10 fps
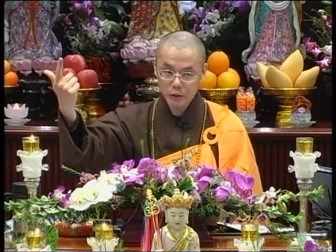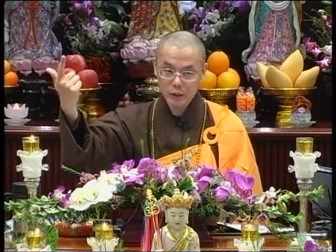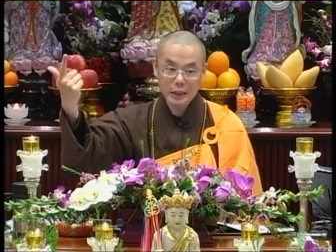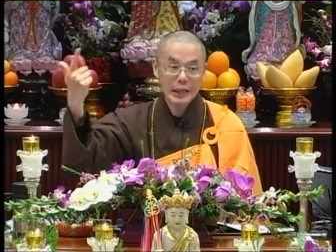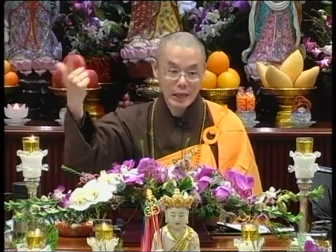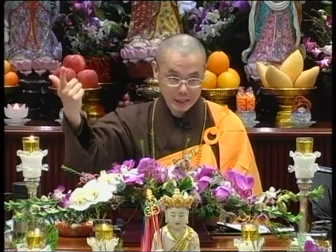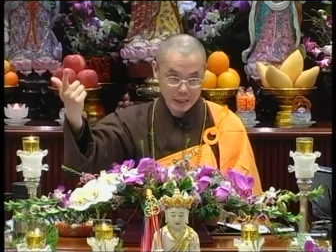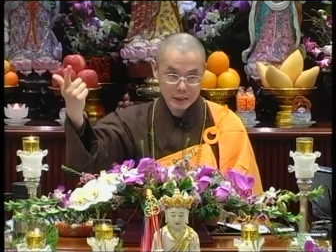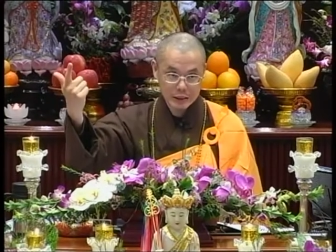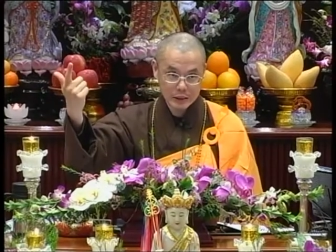就是猎
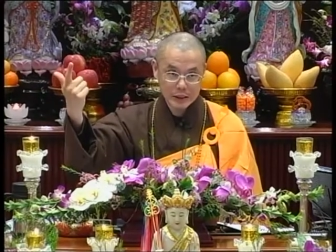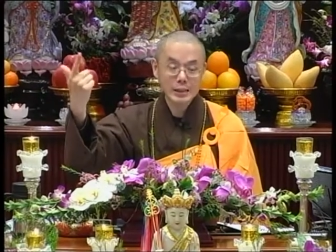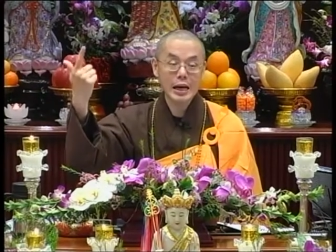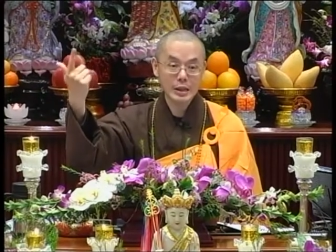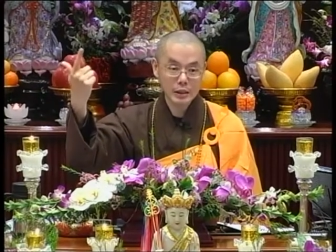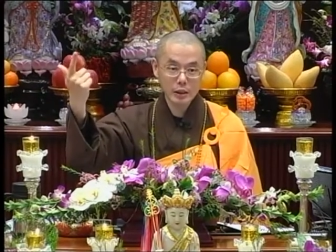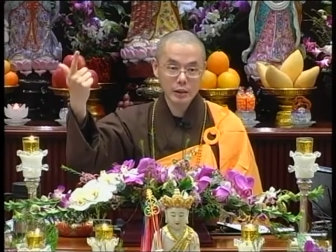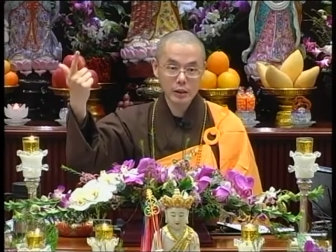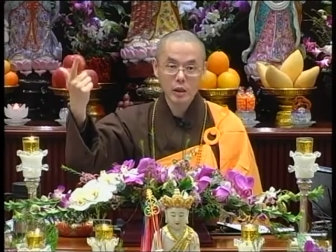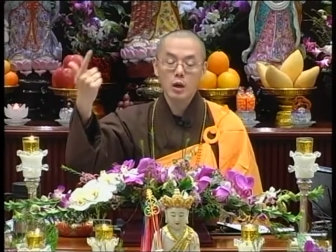人杀生；
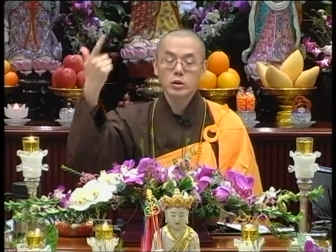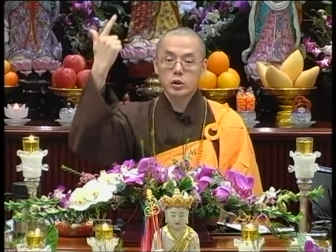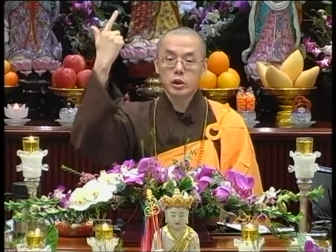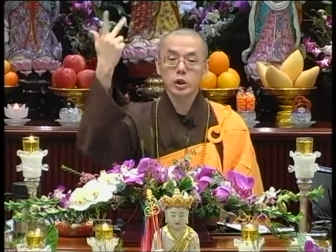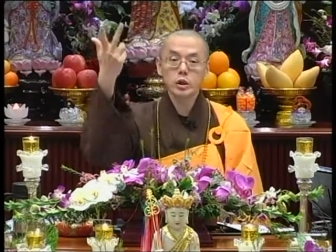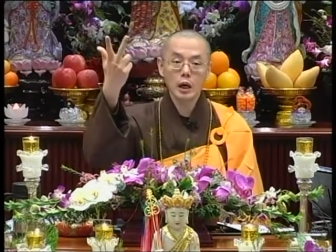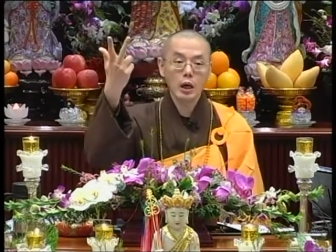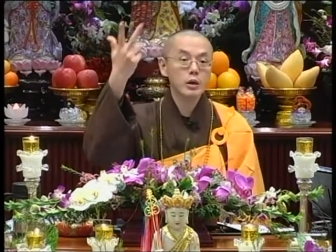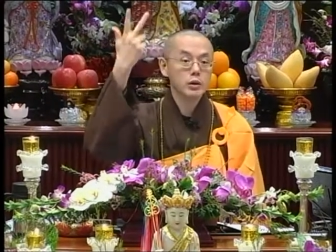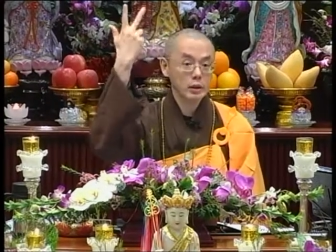痴
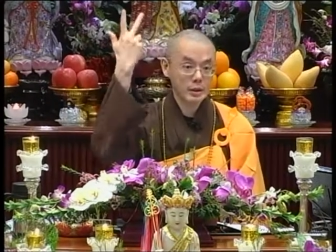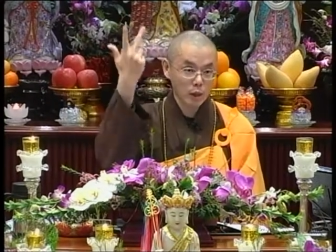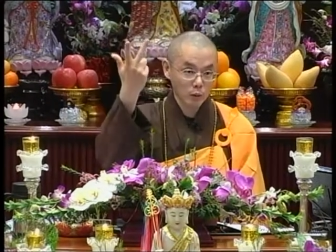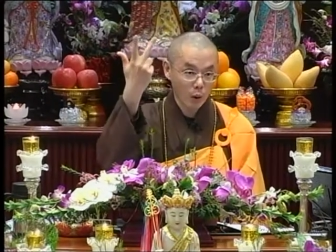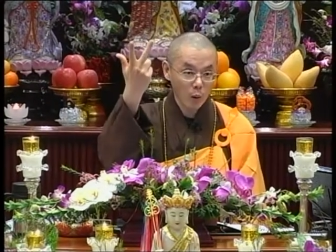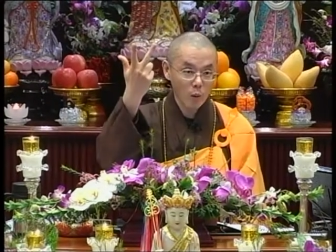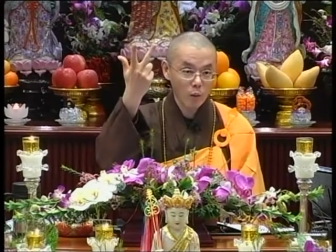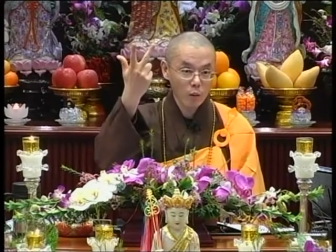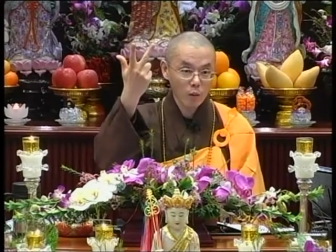呢是小偷。